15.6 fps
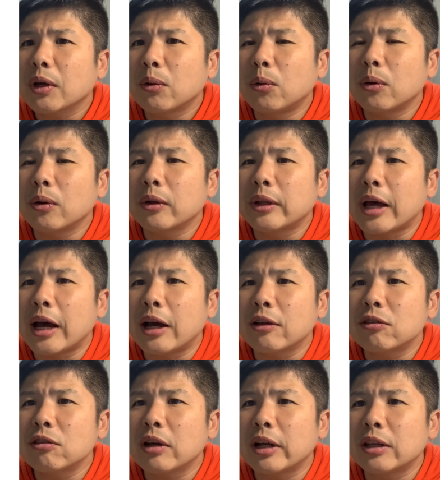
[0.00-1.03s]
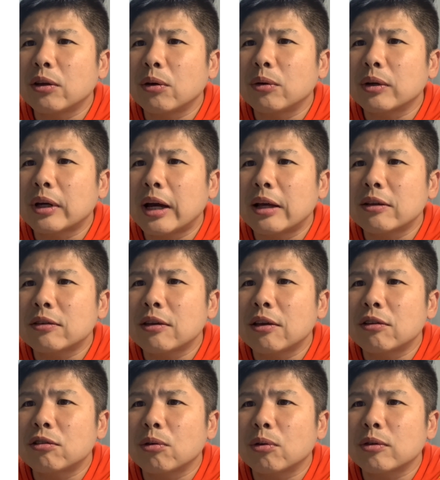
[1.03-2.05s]
コロナ8波による感
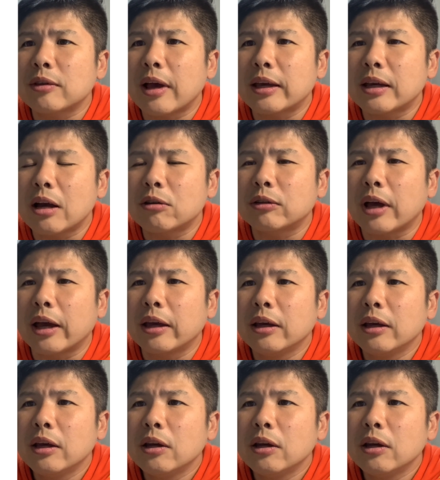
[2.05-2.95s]
染症再拡大、